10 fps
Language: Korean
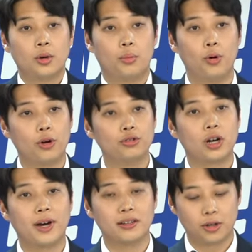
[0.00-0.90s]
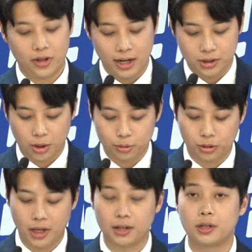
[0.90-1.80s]
봉건우가 만들어 나갈
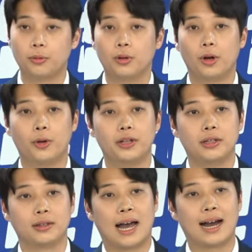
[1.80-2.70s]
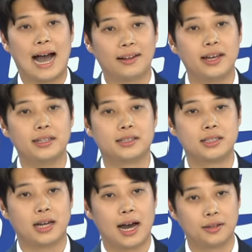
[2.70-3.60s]
전국대학생위원회는 당 안에
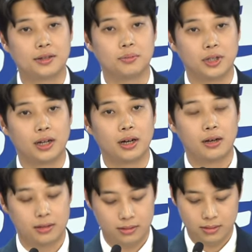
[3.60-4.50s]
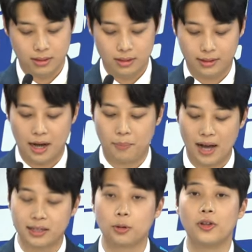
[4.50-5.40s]
있지 않습니다. 당
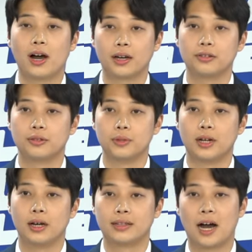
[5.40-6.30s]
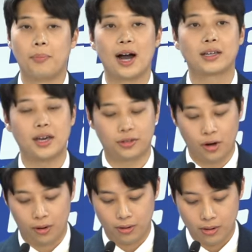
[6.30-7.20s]
밖으로 나가겠습니다. 당
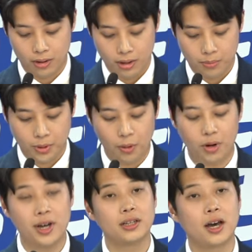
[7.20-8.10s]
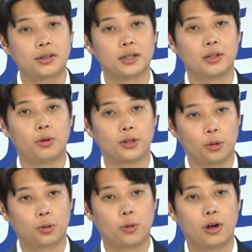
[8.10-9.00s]
밖에서 평범한 대학생들과
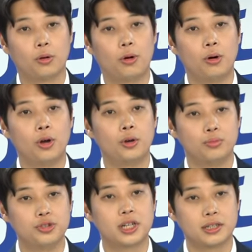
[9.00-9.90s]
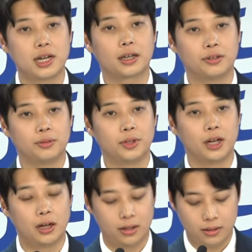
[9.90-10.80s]
소통하고 문제를 찾겠습니다.